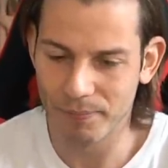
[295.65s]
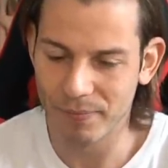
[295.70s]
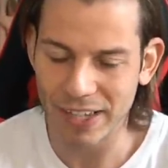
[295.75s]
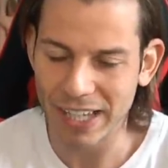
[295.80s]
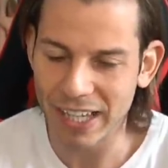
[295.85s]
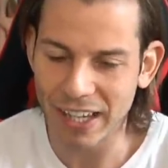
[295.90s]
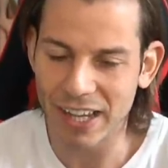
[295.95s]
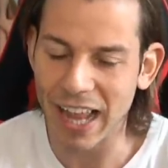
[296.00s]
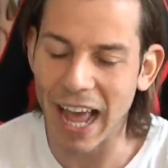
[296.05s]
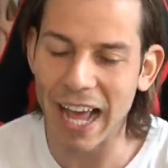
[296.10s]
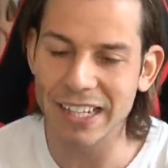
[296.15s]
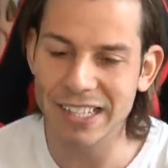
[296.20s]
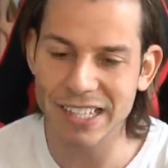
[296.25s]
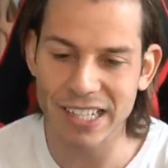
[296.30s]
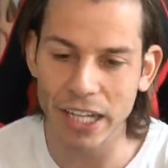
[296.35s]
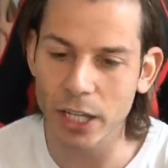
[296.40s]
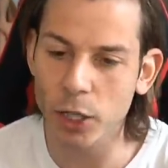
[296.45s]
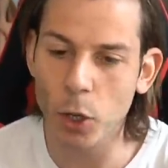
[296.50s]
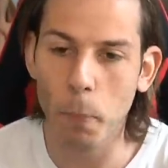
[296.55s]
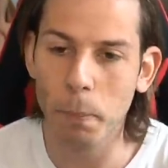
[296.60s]
ihren
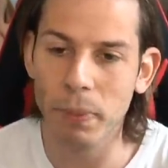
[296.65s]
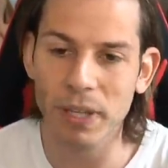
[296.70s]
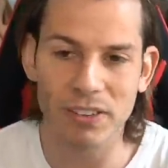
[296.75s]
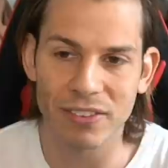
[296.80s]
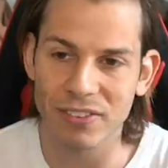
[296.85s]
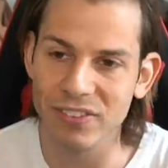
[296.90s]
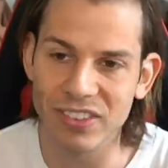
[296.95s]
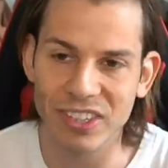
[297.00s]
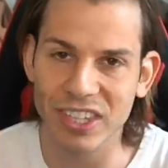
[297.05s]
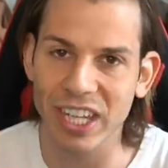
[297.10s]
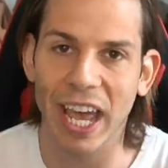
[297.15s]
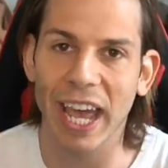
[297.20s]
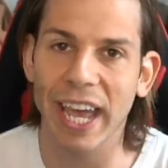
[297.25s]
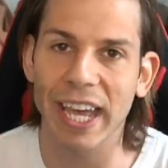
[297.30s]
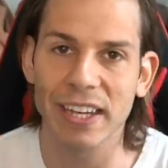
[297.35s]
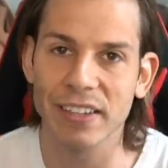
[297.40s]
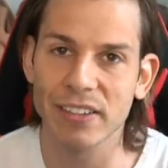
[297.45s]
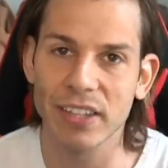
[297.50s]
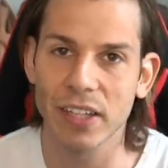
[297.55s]
einzelnen kopierten Dreck,